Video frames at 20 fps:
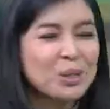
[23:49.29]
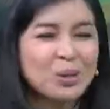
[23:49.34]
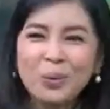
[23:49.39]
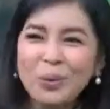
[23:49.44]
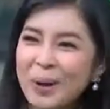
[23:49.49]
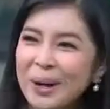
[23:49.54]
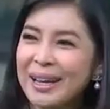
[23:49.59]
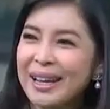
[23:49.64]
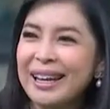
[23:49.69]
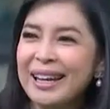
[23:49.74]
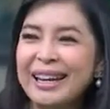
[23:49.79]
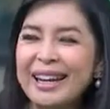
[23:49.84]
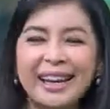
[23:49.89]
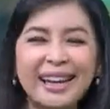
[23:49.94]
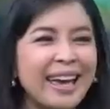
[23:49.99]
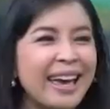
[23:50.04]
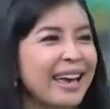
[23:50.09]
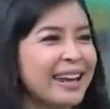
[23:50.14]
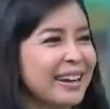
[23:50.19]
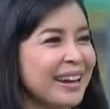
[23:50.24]
มาช่วยกันใน
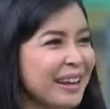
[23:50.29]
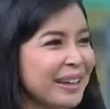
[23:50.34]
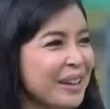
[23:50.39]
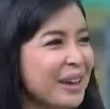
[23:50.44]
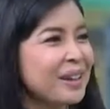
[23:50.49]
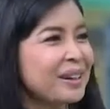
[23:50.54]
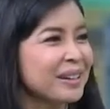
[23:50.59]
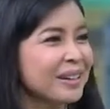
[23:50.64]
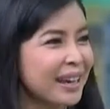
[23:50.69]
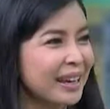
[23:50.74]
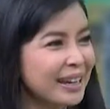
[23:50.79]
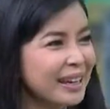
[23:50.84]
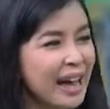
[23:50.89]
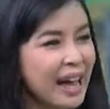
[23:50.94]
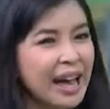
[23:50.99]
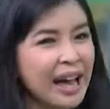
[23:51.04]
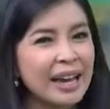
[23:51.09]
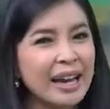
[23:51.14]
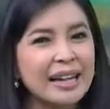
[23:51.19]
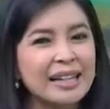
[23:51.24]
แง่ไหนอย่างไร
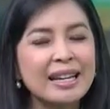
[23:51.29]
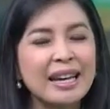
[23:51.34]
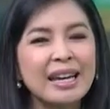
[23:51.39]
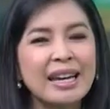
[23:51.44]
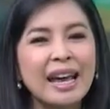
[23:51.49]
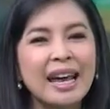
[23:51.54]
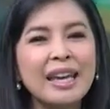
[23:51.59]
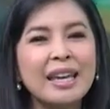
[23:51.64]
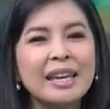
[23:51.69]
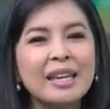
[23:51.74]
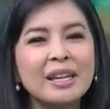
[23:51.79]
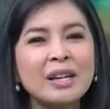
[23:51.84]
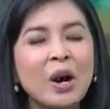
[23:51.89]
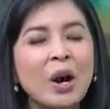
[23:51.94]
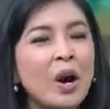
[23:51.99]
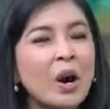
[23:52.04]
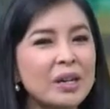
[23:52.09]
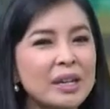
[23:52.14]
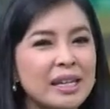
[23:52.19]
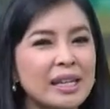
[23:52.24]
ได้ อาจารย์ให้
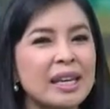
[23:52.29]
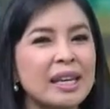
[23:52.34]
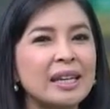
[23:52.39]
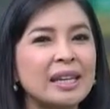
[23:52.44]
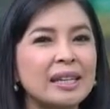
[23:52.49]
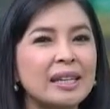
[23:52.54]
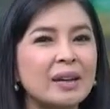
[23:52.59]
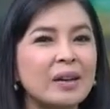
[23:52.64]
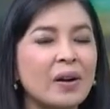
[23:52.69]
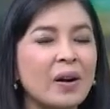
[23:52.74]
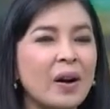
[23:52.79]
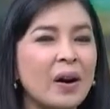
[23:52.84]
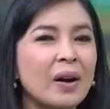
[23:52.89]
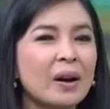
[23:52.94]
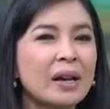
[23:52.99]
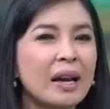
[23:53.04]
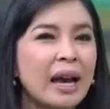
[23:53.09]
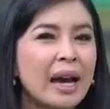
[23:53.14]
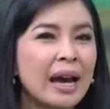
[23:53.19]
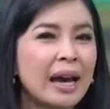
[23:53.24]
ข้อคิดแล้วก็
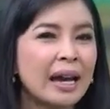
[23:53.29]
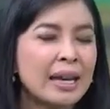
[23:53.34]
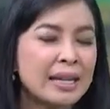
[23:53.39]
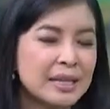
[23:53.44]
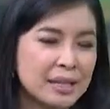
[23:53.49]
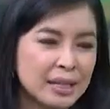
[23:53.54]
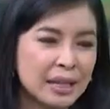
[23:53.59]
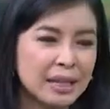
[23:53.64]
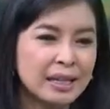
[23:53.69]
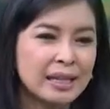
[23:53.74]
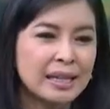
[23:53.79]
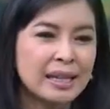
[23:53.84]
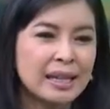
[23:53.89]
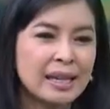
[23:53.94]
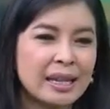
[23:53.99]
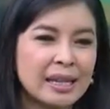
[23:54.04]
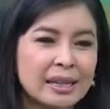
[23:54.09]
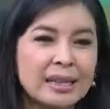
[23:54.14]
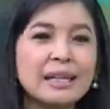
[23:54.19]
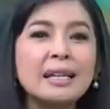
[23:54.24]
ให้สิ่ง
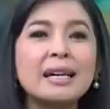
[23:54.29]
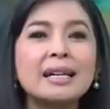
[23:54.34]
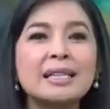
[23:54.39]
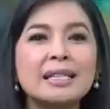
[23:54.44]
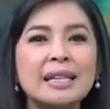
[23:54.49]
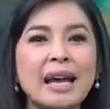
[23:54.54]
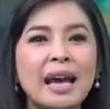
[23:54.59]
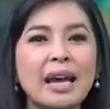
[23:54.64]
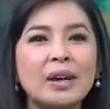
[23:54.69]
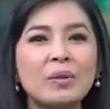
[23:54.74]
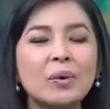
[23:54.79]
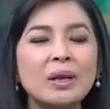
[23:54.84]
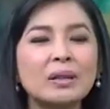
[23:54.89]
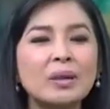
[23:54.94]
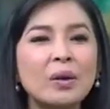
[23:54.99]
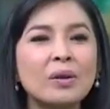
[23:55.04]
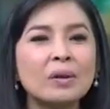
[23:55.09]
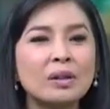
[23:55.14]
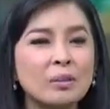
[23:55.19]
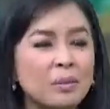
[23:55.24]
ที่เตือนใจว่า
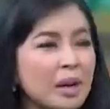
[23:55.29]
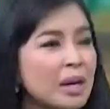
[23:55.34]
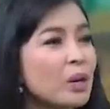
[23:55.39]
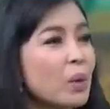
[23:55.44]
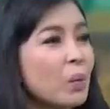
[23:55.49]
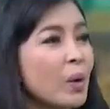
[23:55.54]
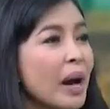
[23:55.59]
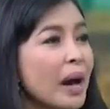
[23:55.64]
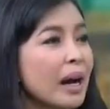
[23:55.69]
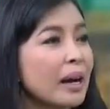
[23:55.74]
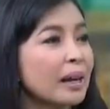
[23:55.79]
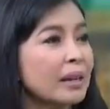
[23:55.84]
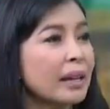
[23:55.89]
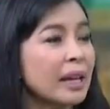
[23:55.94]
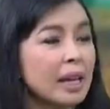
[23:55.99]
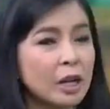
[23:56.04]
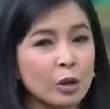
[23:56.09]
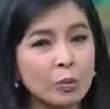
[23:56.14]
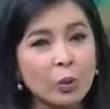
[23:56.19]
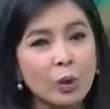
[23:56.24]
ต้องระมัดระวัง
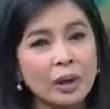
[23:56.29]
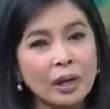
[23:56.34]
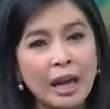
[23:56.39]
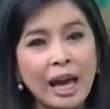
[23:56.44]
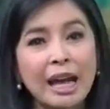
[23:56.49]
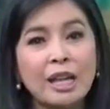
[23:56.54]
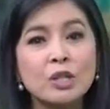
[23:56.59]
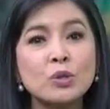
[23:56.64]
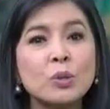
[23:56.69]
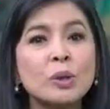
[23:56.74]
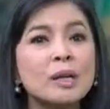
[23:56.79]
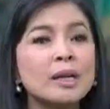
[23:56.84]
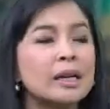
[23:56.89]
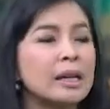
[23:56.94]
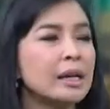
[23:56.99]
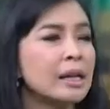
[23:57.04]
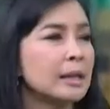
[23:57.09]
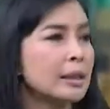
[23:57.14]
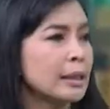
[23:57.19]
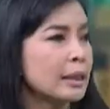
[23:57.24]
ในกระบวนการช่วยเหลื
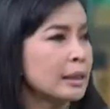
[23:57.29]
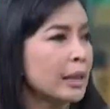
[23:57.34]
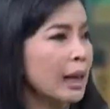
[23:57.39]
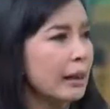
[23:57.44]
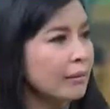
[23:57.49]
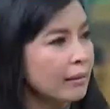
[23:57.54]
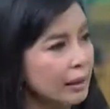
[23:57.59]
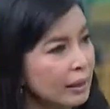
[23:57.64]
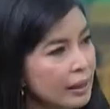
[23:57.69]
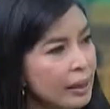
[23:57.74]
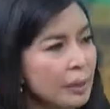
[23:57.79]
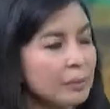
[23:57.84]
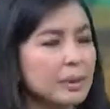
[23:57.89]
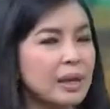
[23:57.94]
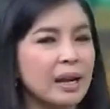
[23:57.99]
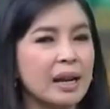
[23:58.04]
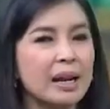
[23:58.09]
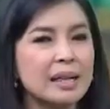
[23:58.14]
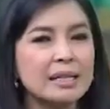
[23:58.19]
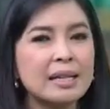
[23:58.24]
ออะไรต่างๆ ในระดับ
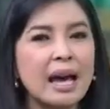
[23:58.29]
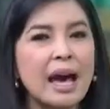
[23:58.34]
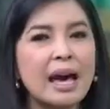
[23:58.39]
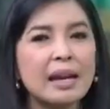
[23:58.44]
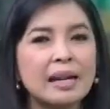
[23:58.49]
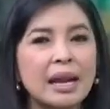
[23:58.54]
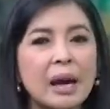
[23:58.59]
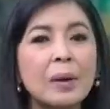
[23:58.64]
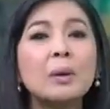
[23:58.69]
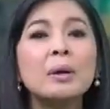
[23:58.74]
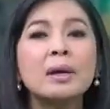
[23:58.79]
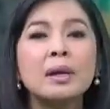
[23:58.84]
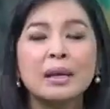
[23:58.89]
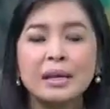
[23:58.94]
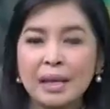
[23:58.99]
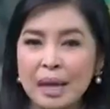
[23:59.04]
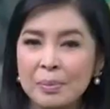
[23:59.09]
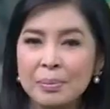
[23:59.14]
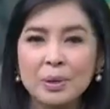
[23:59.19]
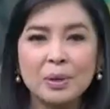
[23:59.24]
นานาชาติแล้ว
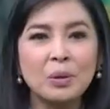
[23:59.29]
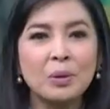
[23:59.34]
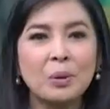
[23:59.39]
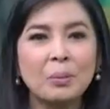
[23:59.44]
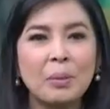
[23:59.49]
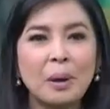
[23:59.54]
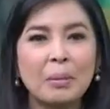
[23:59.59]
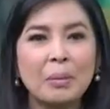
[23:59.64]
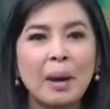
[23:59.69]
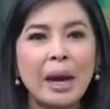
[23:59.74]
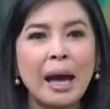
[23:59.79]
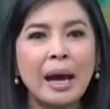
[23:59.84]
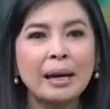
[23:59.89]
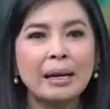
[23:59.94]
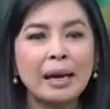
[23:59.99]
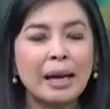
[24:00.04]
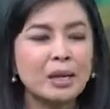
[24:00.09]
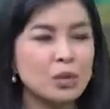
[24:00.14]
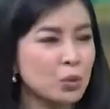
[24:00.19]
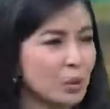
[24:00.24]
ได้ประโยชน์มา
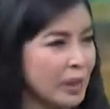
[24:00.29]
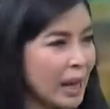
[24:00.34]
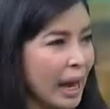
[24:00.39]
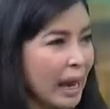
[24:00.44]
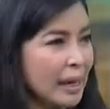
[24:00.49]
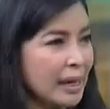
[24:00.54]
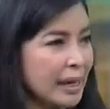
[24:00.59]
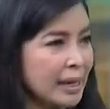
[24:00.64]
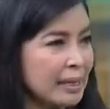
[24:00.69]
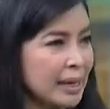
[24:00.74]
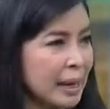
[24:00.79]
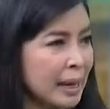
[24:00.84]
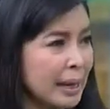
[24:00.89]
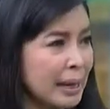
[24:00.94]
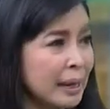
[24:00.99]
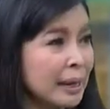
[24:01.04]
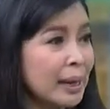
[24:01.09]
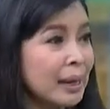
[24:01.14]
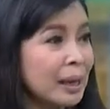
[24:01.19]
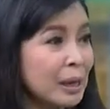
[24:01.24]
กๆนะคะสุดท้ายอยากจะ
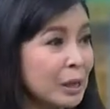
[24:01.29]
ให้